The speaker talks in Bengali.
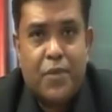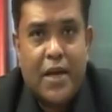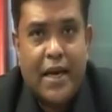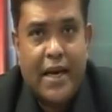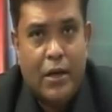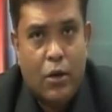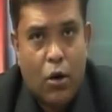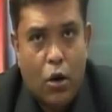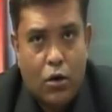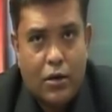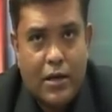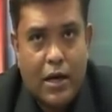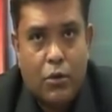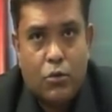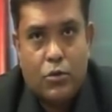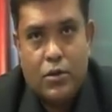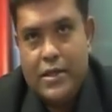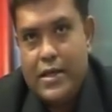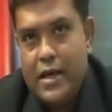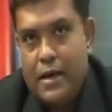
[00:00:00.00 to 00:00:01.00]
এই
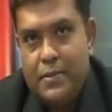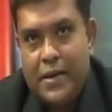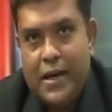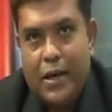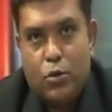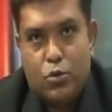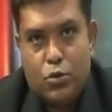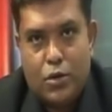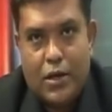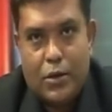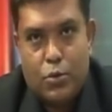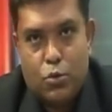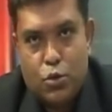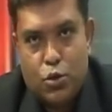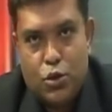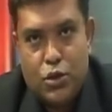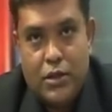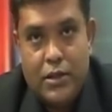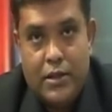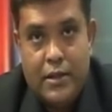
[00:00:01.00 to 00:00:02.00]
লকডাউন নিয়ে আমি আলোচনা
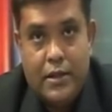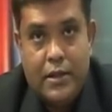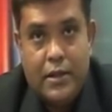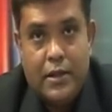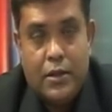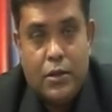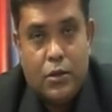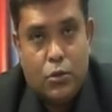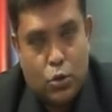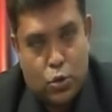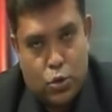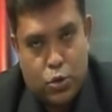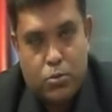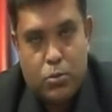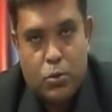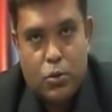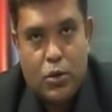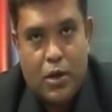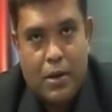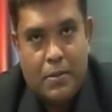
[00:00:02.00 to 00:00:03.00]
করছি দর্শক
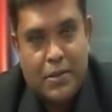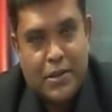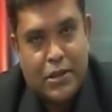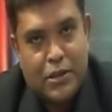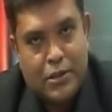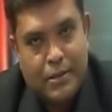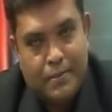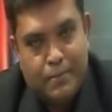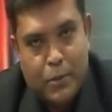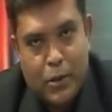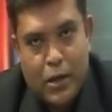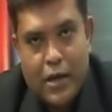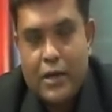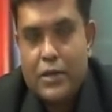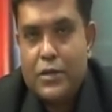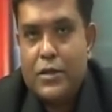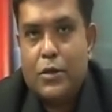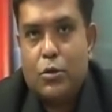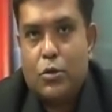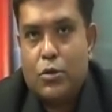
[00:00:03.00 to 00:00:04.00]
বন্ধুরা আমাদের ত্রিপুরা
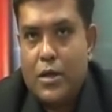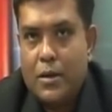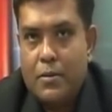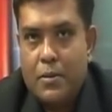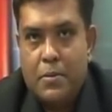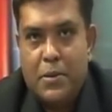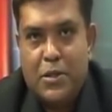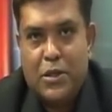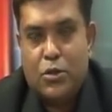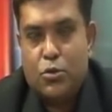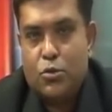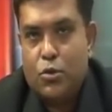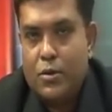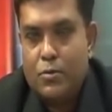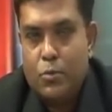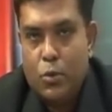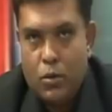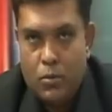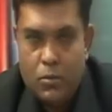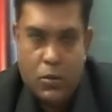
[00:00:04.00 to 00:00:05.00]
রাজ্যের কথা আমি বিশেষ করে
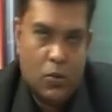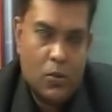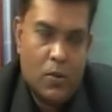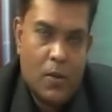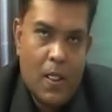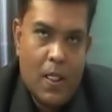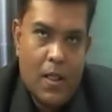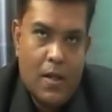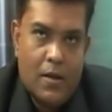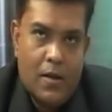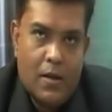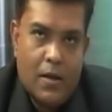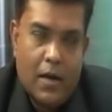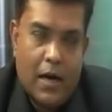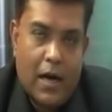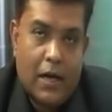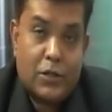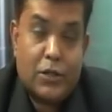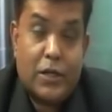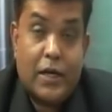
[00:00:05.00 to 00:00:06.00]
বলবো
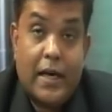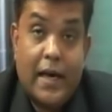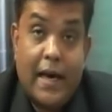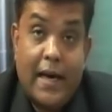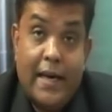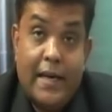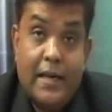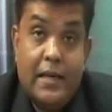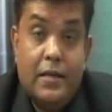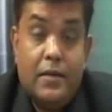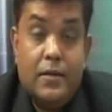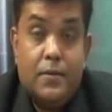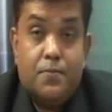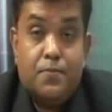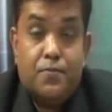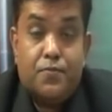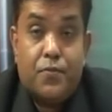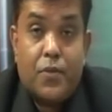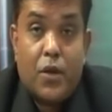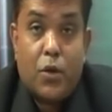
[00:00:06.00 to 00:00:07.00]
আজকে এই
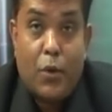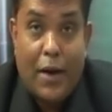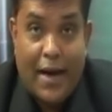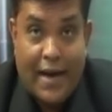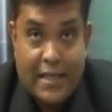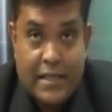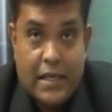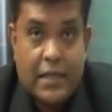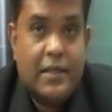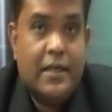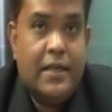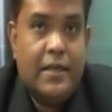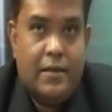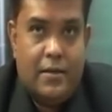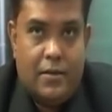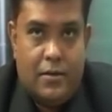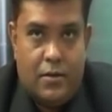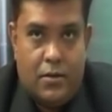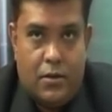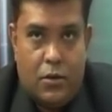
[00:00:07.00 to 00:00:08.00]
কয়েকটা দিন
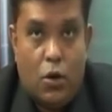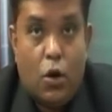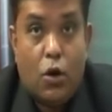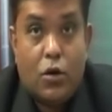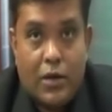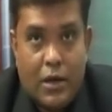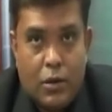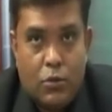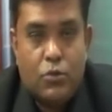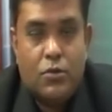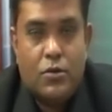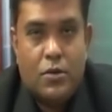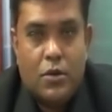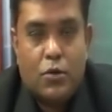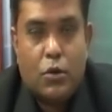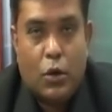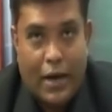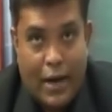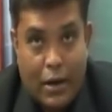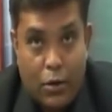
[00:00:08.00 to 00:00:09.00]
লকডাউন
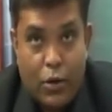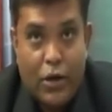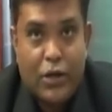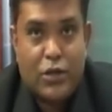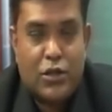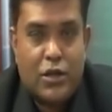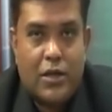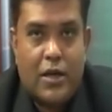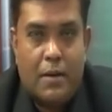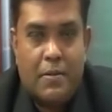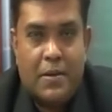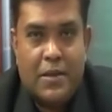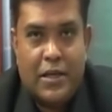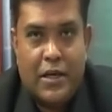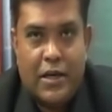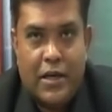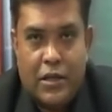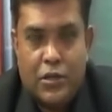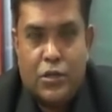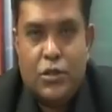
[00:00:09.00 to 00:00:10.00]
করা হয়েছে আমাদের
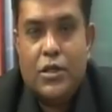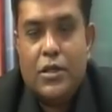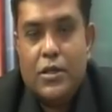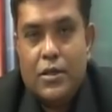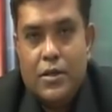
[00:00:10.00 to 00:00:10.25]
রাজ্যে